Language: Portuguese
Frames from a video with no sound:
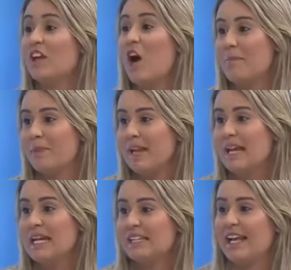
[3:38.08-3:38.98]
na OAB,
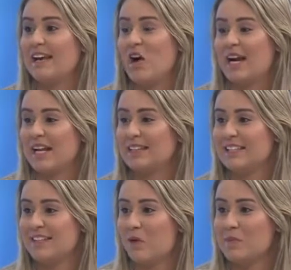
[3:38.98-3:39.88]
né? Eu
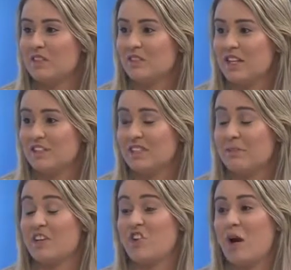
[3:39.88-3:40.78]
agradeço a Comissão de Direitos dos
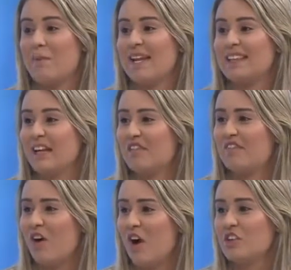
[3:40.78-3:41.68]
Animais da OAB que está
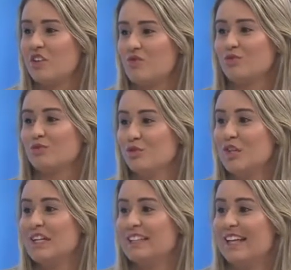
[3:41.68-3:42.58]
forte
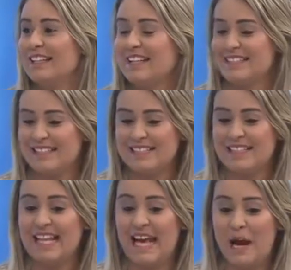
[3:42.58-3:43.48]
junto né, nesse,
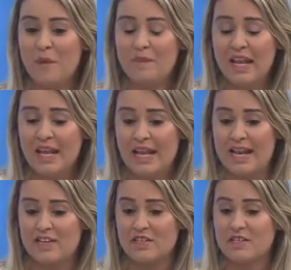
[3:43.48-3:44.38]
nesse ideal.
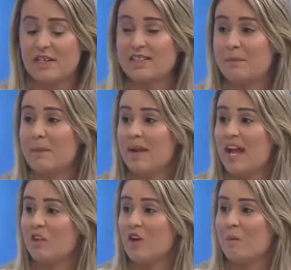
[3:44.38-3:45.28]
E a gente, nessa primeira
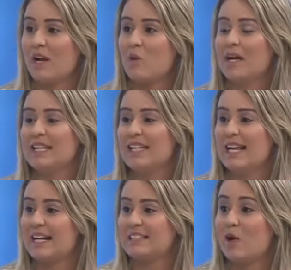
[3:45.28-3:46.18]
reunião, pegou uma
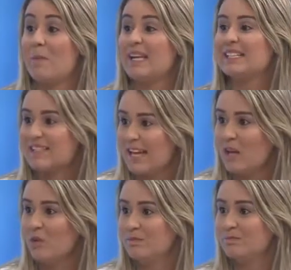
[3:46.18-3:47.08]
liderança, o
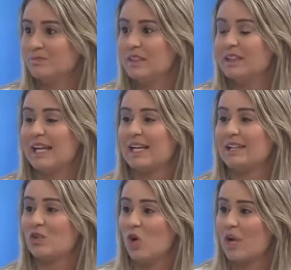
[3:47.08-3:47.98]
Marcelo, né, que
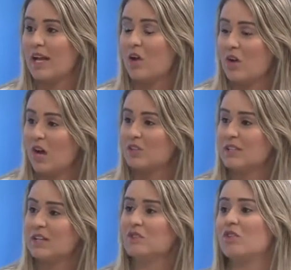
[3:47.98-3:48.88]
é do Coqueiral, um
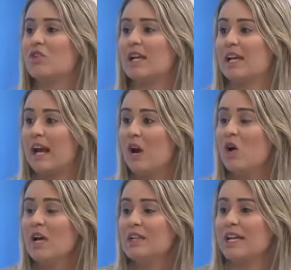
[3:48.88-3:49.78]
carroceiro do
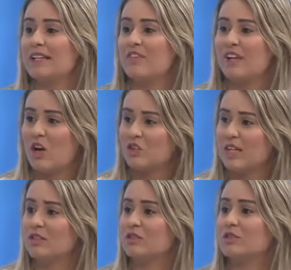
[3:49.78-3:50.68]
Coqueiral, né, teve
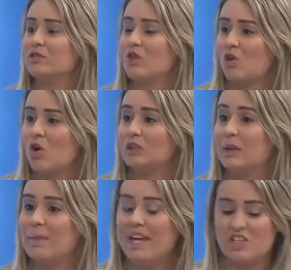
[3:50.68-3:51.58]
carroceiro do, do, Socorro
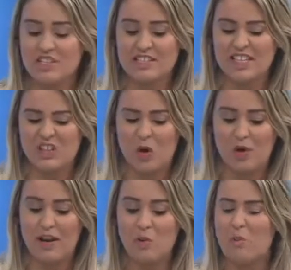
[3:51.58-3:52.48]
também, a gente
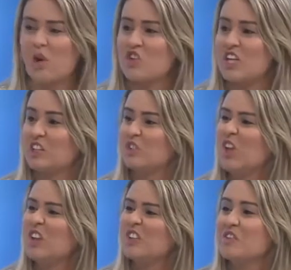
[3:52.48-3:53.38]
sentou, leu o projeto
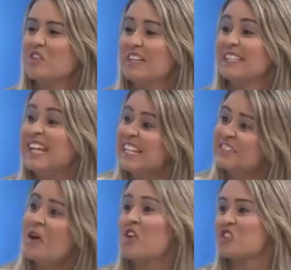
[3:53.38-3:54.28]
todinho com eles e
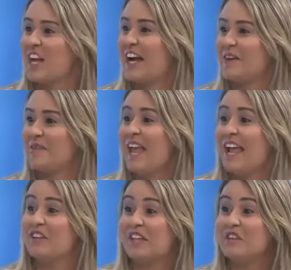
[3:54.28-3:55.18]
eles gostaram.
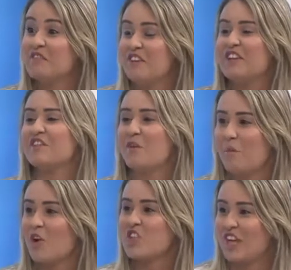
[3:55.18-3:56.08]
Eu tenho um vídeo, eu vou
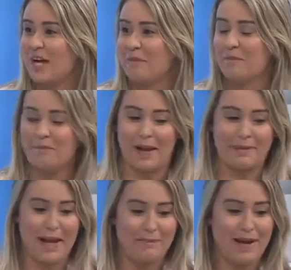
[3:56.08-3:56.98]
postar,
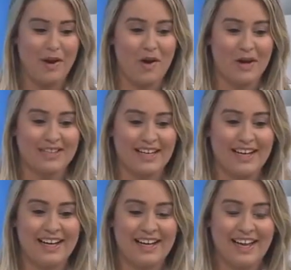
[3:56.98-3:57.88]
acabar logo
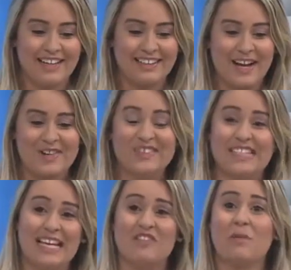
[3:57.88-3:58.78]
essa, essa
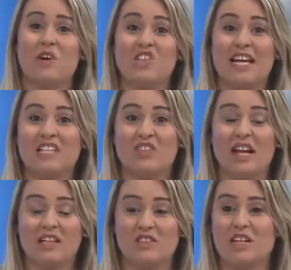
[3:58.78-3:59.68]
agonia. Vou postar eles
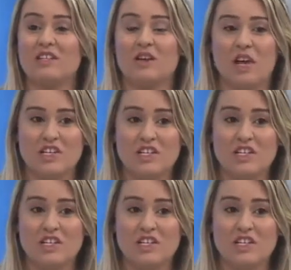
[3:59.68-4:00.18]
falando, gente, eu, a